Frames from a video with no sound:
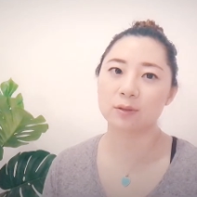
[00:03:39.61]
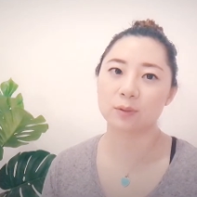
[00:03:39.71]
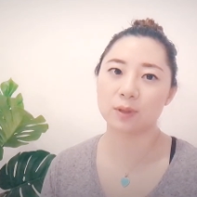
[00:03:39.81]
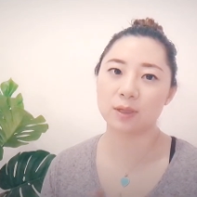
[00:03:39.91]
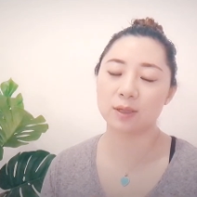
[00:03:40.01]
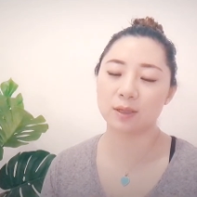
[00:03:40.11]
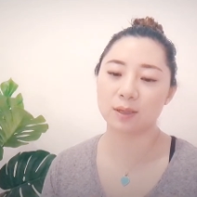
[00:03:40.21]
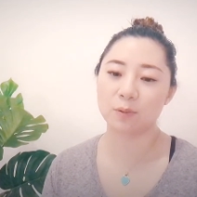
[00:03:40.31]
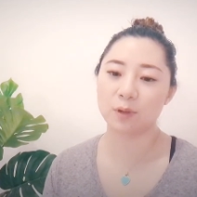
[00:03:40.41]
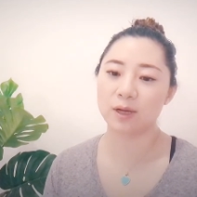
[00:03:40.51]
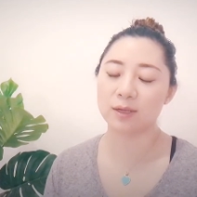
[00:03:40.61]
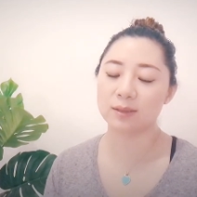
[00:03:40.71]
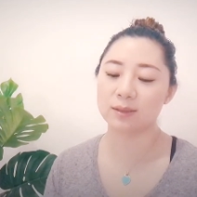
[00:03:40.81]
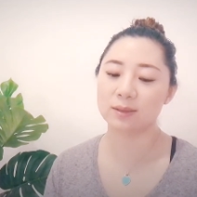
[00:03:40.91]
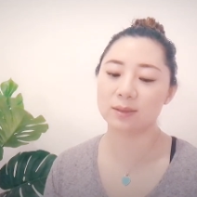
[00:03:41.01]
所以我也
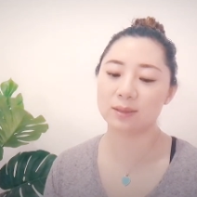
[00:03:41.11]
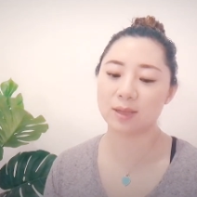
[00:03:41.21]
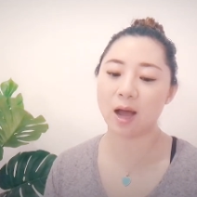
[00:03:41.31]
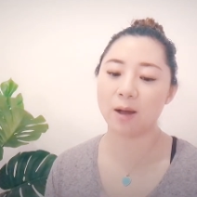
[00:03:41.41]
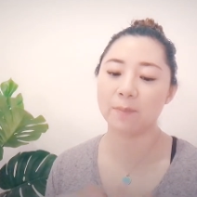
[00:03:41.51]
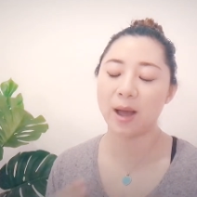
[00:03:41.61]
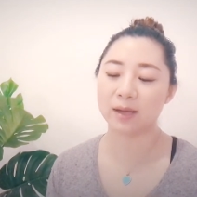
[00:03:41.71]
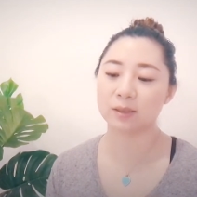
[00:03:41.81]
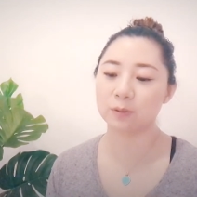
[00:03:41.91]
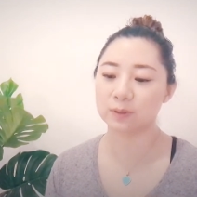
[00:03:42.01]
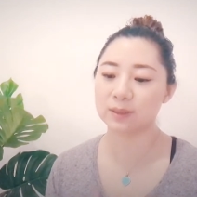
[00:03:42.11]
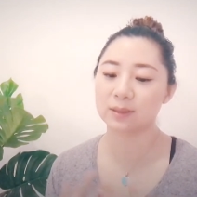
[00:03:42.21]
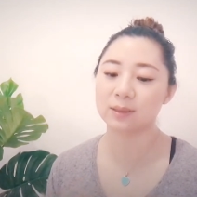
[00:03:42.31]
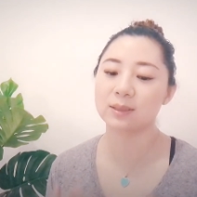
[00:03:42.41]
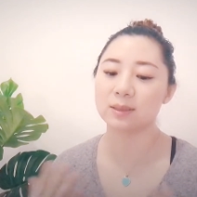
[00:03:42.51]
很想把这种
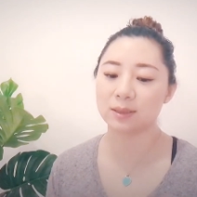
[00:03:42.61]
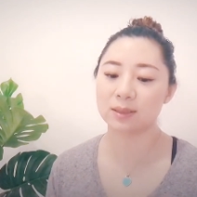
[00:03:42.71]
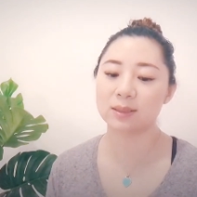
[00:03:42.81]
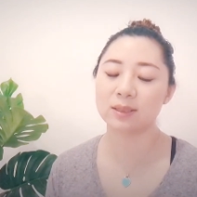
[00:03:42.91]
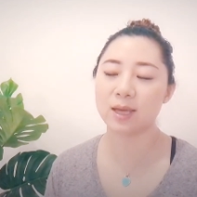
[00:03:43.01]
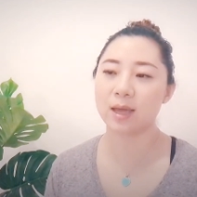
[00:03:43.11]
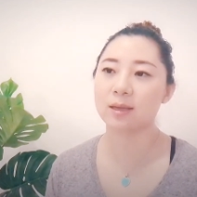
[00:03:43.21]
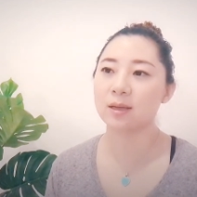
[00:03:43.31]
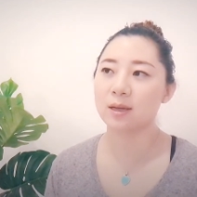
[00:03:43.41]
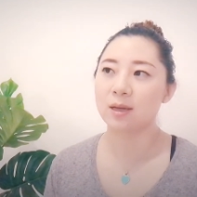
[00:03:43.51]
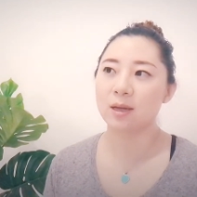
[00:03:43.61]
自己的经验，